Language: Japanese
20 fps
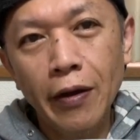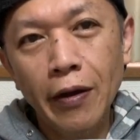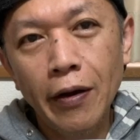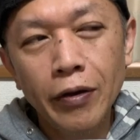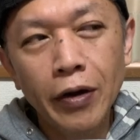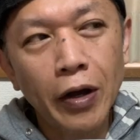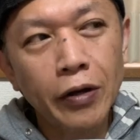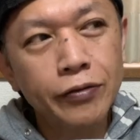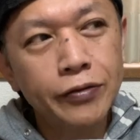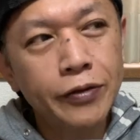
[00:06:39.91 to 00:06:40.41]

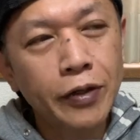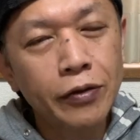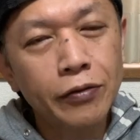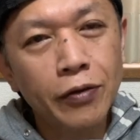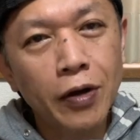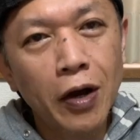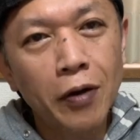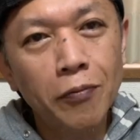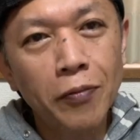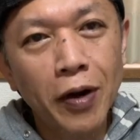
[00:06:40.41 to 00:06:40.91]
ライフさんの
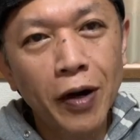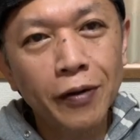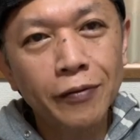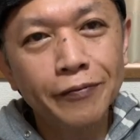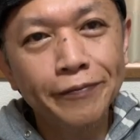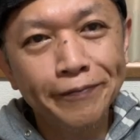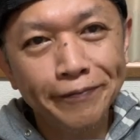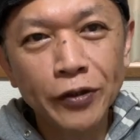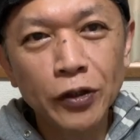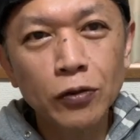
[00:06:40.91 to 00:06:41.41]
看板。
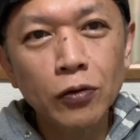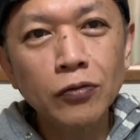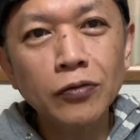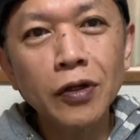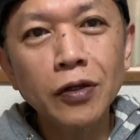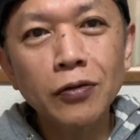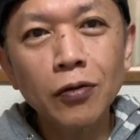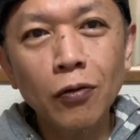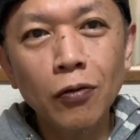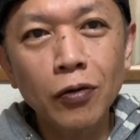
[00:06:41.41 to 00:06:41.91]
いろん
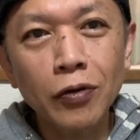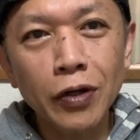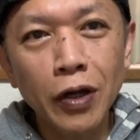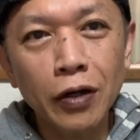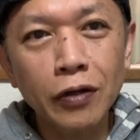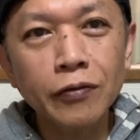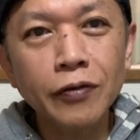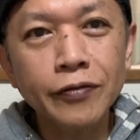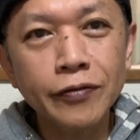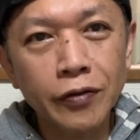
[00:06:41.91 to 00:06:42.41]
なところにあ
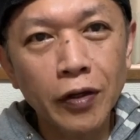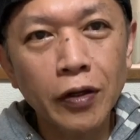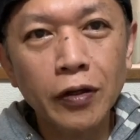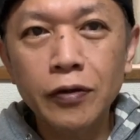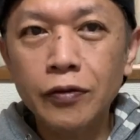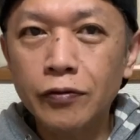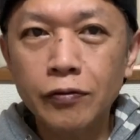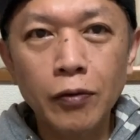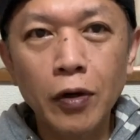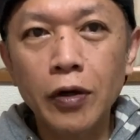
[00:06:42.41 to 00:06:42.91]
りますね。
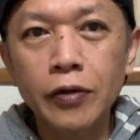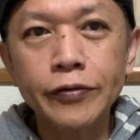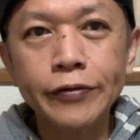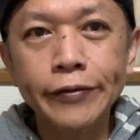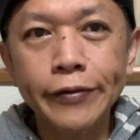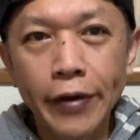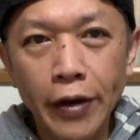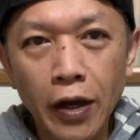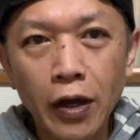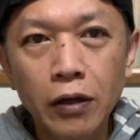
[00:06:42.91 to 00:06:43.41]
素晴らしい。
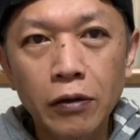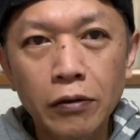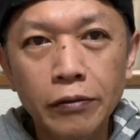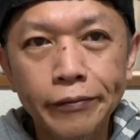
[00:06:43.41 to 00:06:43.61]
はい。